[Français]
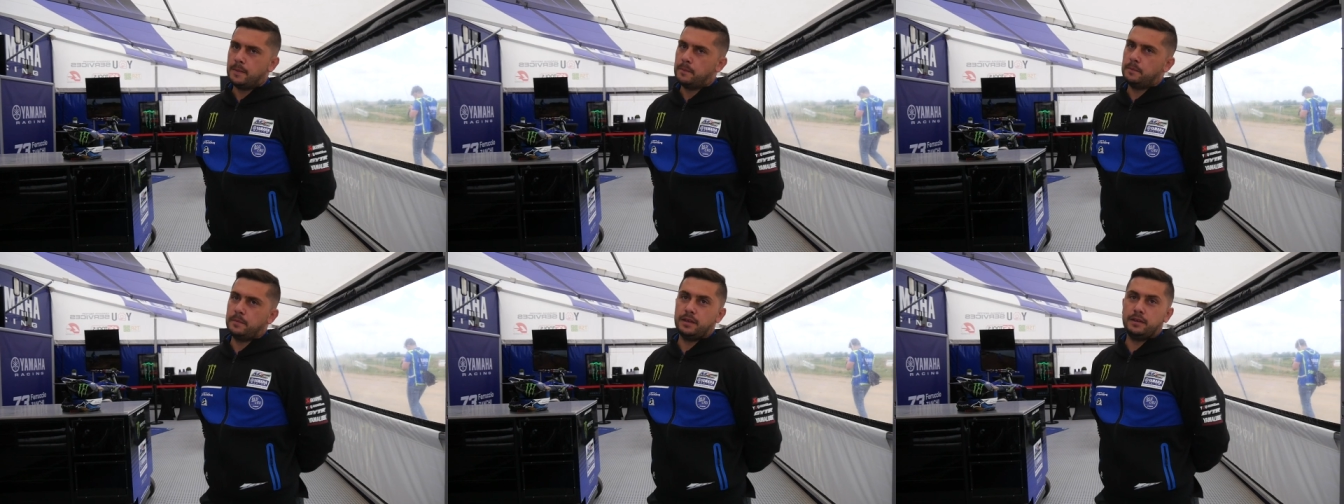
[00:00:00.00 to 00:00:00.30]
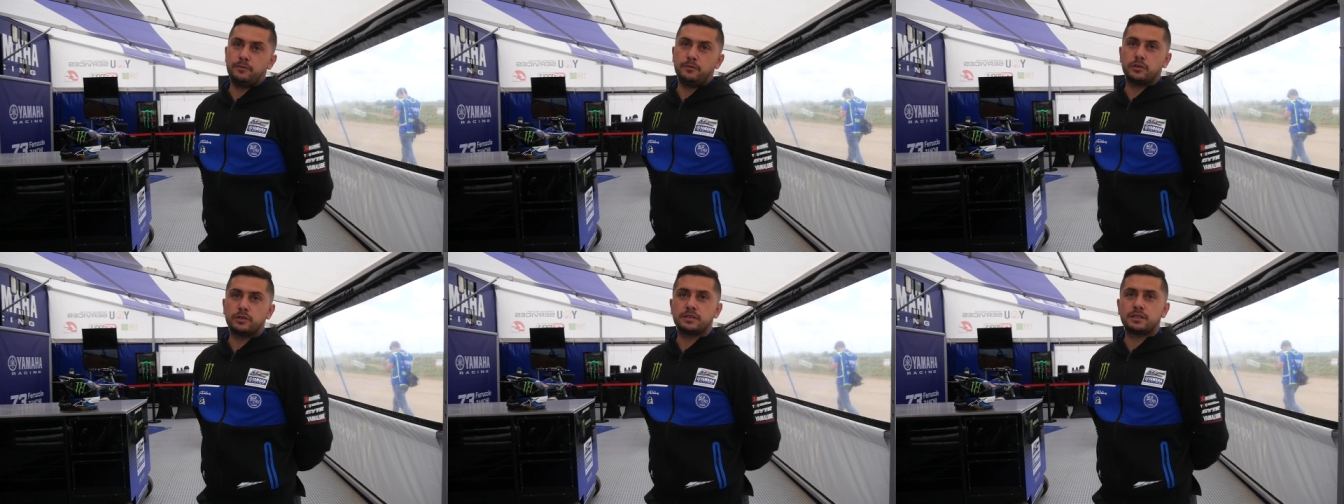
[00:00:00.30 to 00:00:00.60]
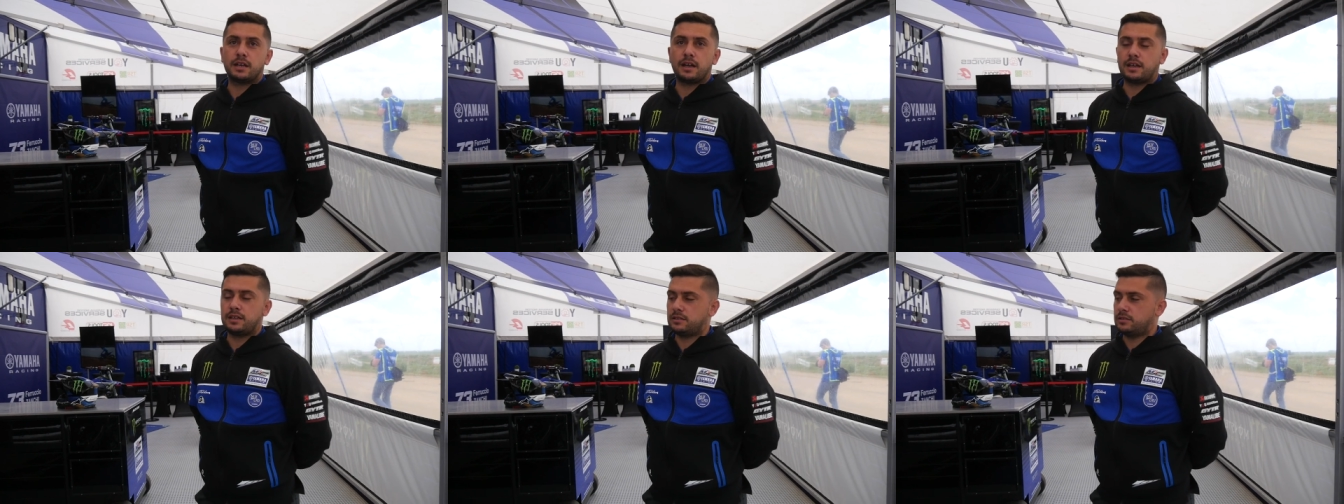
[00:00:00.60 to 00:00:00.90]
mais il faut que
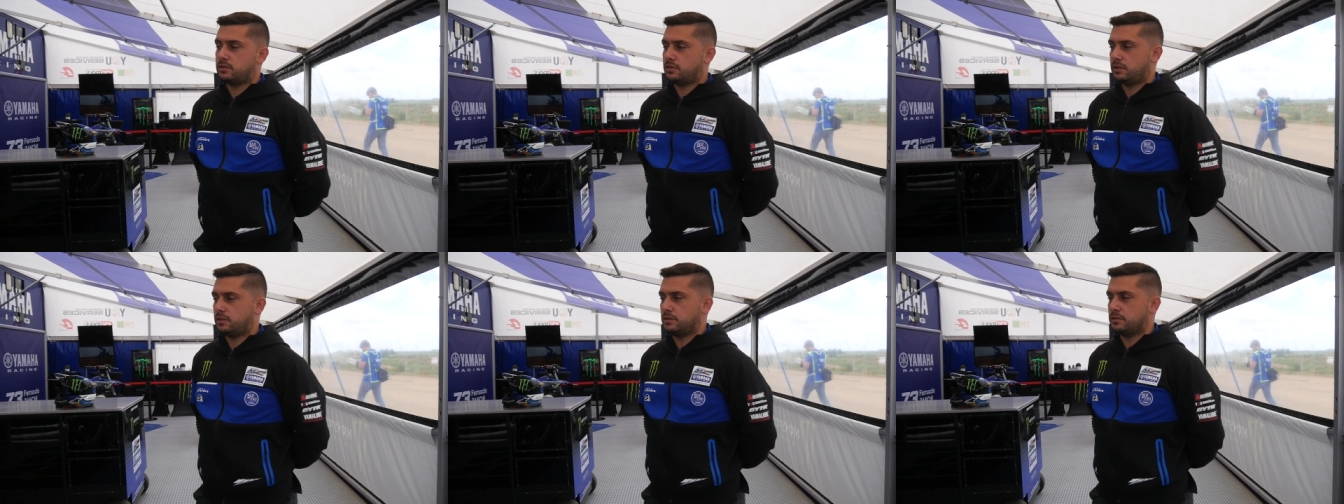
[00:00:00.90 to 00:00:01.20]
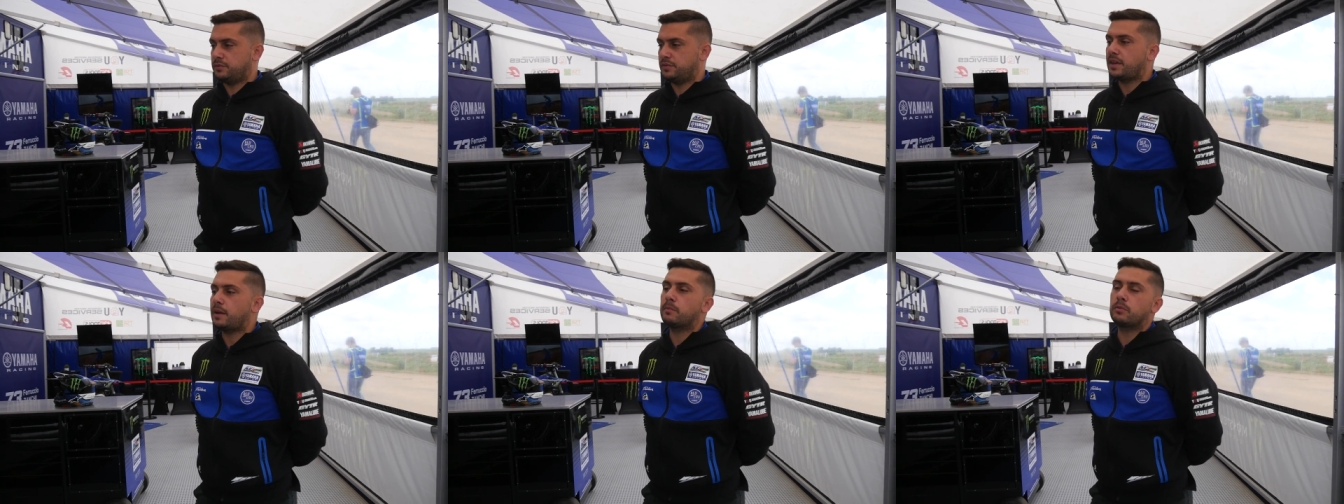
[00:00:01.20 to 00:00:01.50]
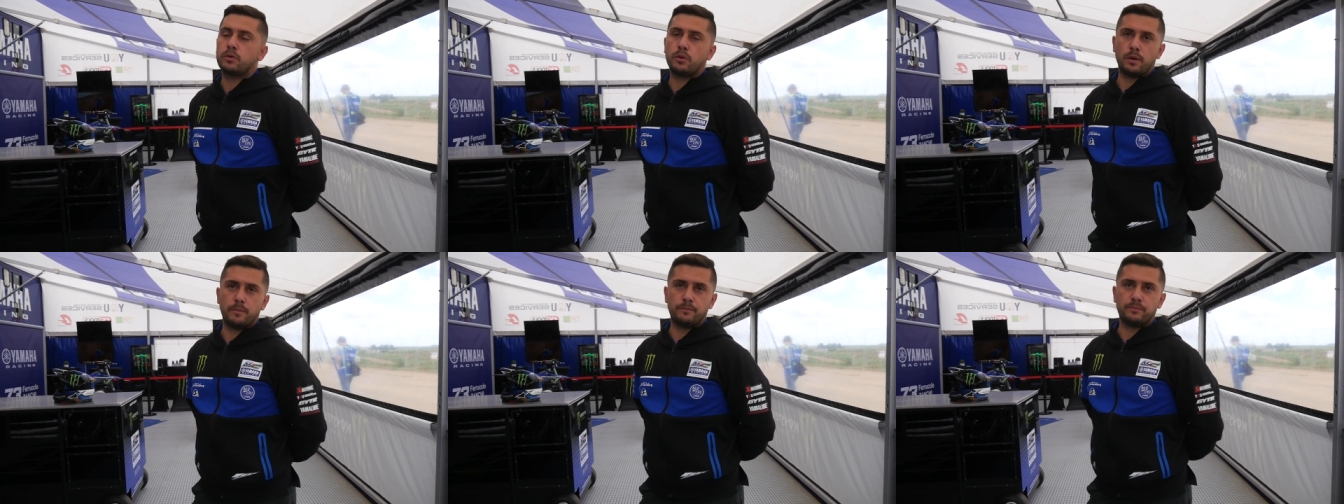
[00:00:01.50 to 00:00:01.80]
ça reste euh, fiable.
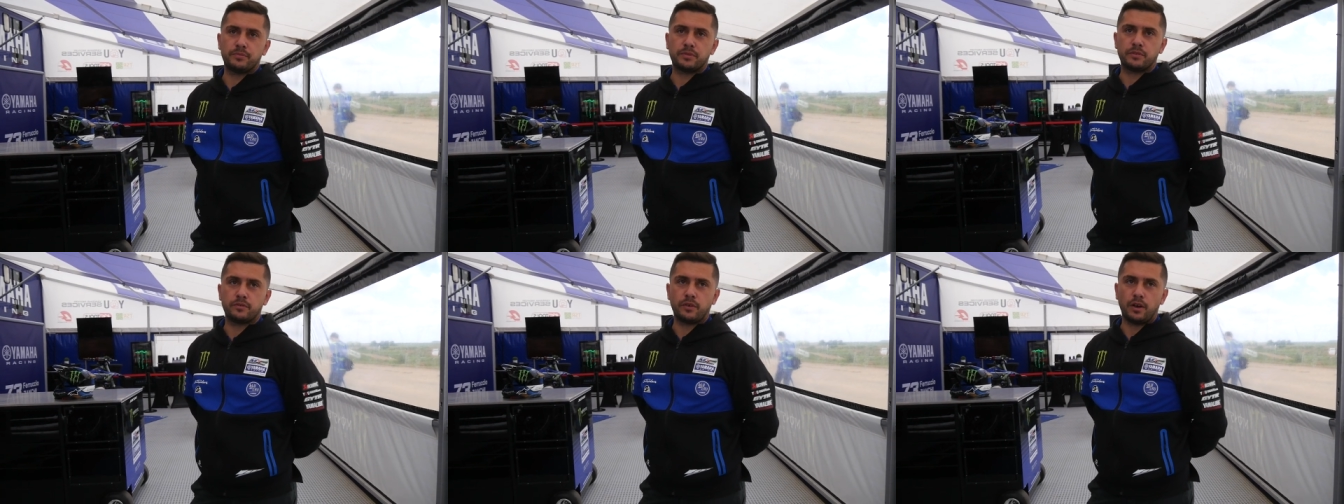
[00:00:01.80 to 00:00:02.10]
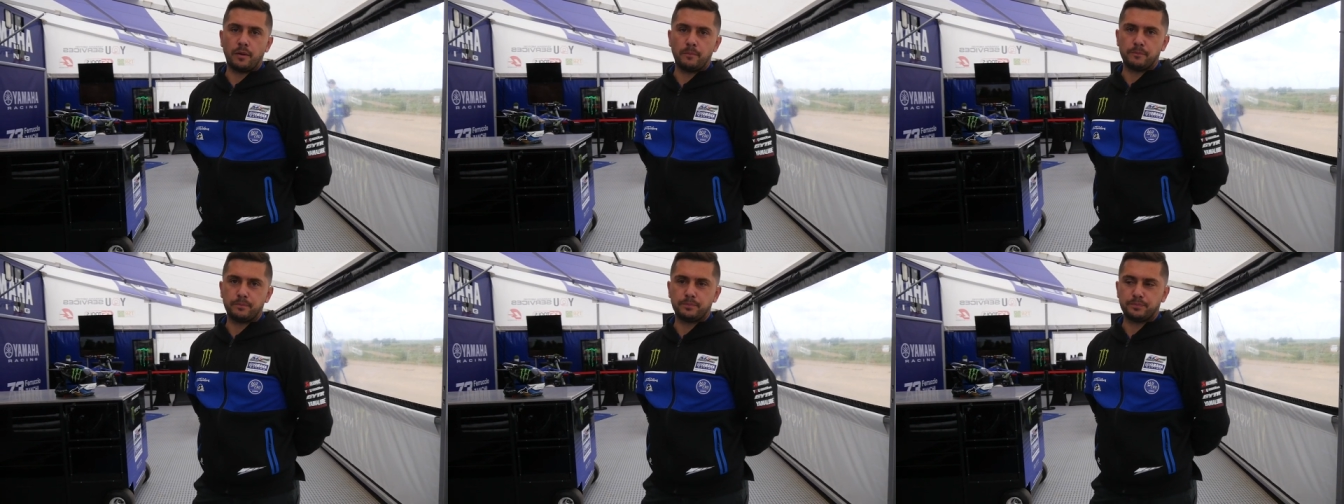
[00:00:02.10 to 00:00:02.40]
Quoi. Voilà.